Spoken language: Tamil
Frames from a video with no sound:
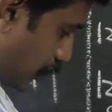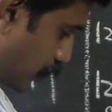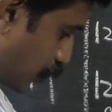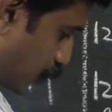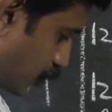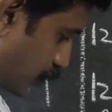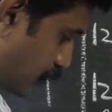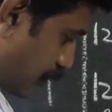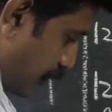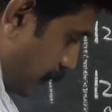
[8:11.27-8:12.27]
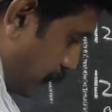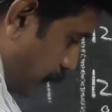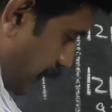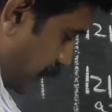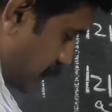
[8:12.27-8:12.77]
ரூட் த்ரீ
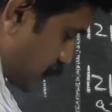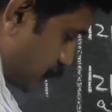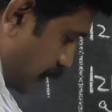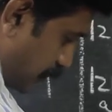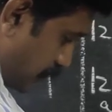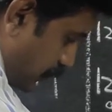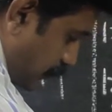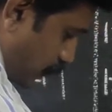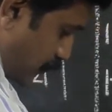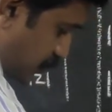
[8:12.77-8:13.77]
மைனஸ் ஒன் ஒரு